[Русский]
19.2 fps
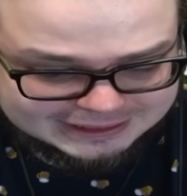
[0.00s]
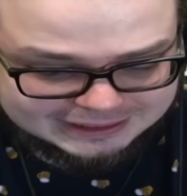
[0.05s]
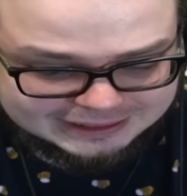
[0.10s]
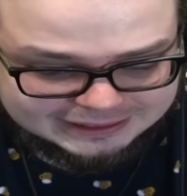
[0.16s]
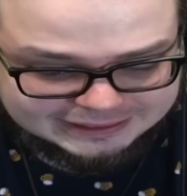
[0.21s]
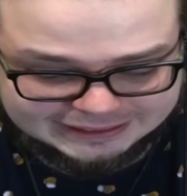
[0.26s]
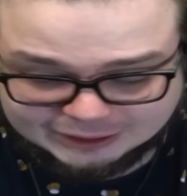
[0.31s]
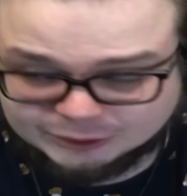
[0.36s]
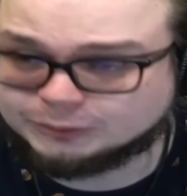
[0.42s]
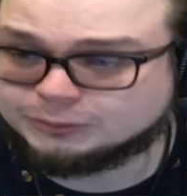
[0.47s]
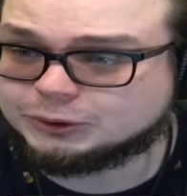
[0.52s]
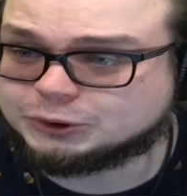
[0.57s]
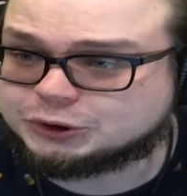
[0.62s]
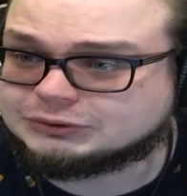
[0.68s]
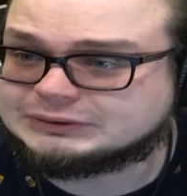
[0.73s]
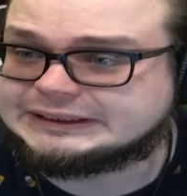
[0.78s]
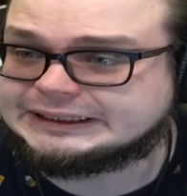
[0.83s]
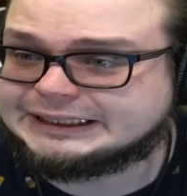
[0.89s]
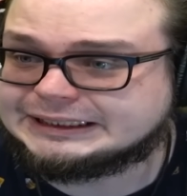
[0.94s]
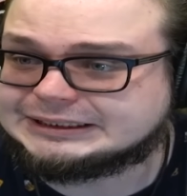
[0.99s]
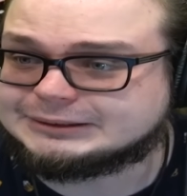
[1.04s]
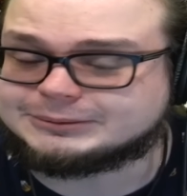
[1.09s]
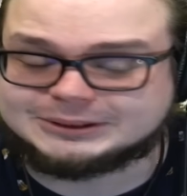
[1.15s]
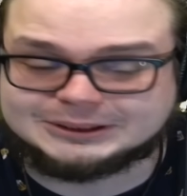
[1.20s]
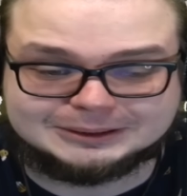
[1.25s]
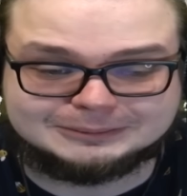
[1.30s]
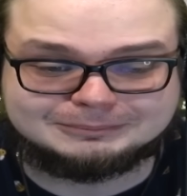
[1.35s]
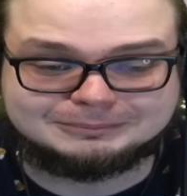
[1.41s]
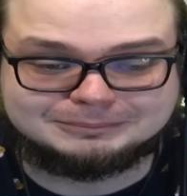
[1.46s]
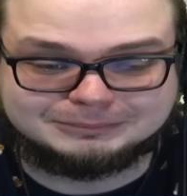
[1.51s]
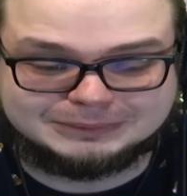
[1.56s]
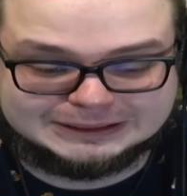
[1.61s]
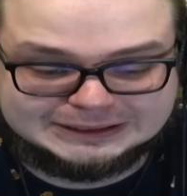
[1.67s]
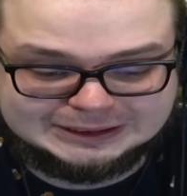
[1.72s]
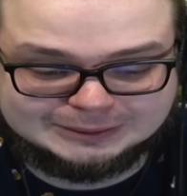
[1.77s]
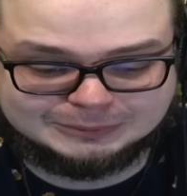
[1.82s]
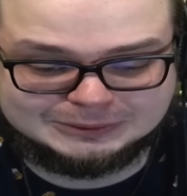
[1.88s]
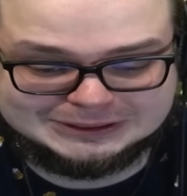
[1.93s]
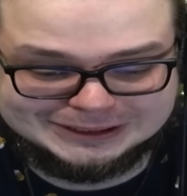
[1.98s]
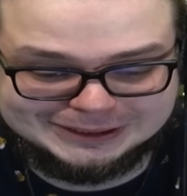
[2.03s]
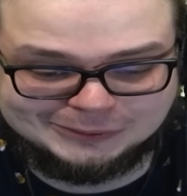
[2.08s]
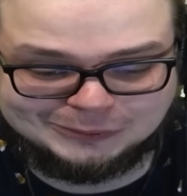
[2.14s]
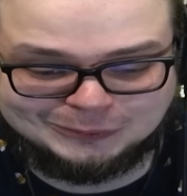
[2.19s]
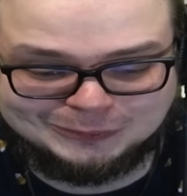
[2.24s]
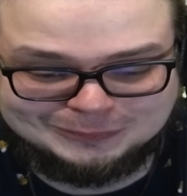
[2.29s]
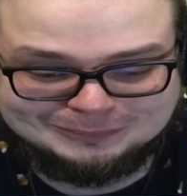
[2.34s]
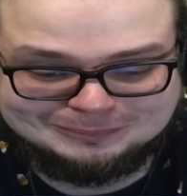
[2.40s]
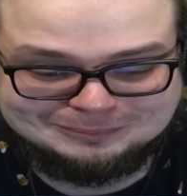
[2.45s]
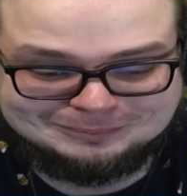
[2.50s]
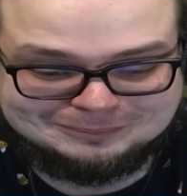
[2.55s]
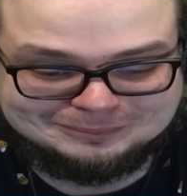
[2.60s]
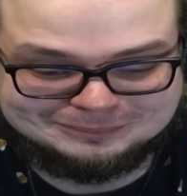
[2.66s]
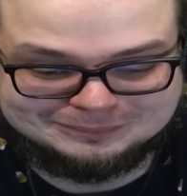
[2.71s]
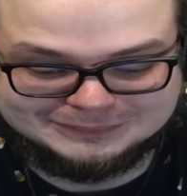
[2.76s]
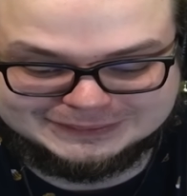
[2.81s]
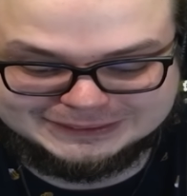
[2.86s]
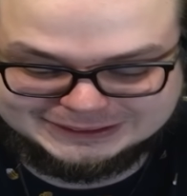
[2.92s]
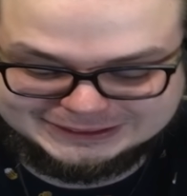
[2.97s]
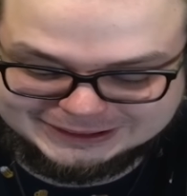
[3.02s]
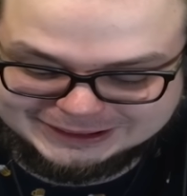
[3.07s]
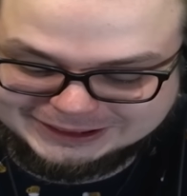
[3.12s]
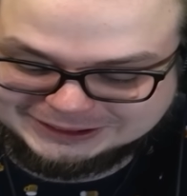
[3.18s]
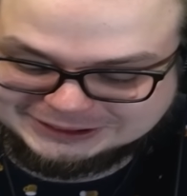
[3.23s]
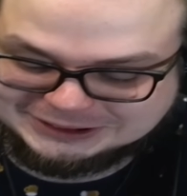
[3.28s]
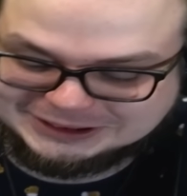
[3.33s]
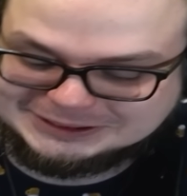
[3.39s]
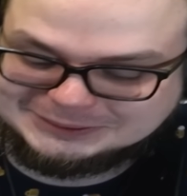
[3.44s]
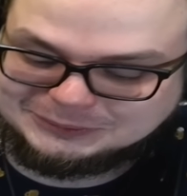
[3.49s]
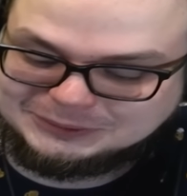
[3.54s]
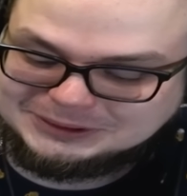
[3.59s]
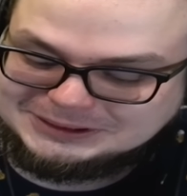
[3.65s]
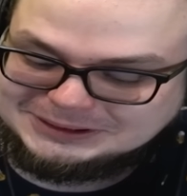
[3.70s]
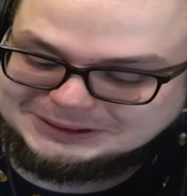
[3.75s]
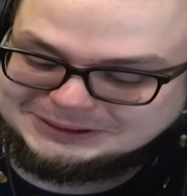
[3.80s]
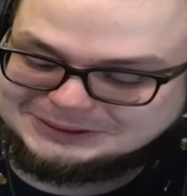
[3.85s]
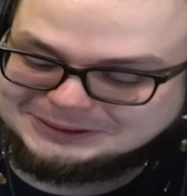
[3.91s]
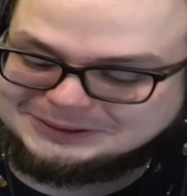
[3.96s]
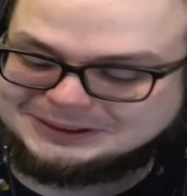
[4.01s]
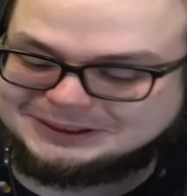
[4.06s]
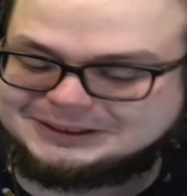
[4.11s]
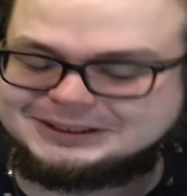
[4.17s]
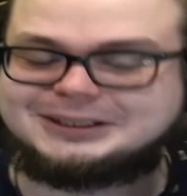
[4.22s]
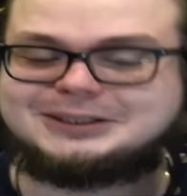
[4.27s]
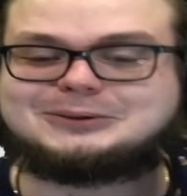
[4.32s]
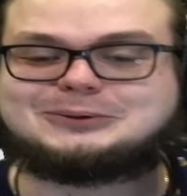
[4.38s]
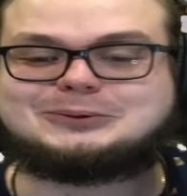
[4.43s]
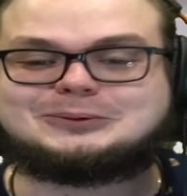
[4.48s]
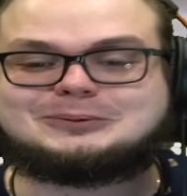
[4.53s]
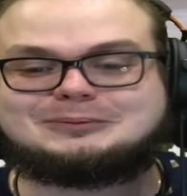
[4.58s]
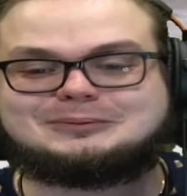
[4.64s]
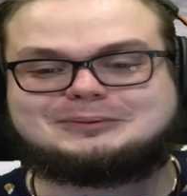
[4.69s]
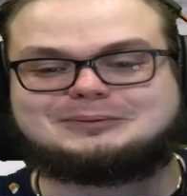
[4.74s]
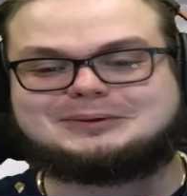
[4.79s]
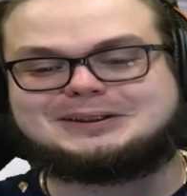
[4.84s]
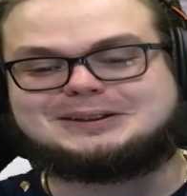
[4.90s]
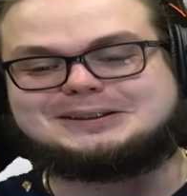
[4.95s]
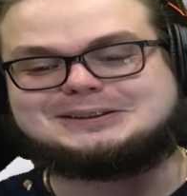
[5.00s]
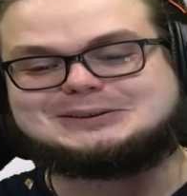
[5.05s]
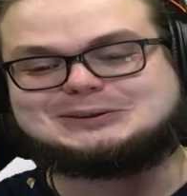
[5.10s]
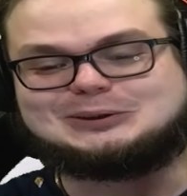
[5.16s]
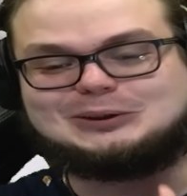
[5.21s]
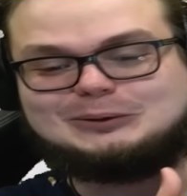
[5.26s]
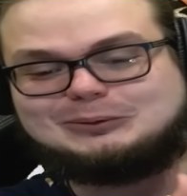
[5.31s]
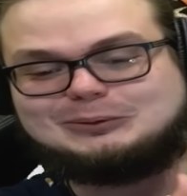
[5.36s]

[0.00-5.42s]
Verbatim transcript: я думаю, еще встретимся. Спасибо за игру. Обязательно. Десярик сейчас зови. улетит на карту. Э, с Новым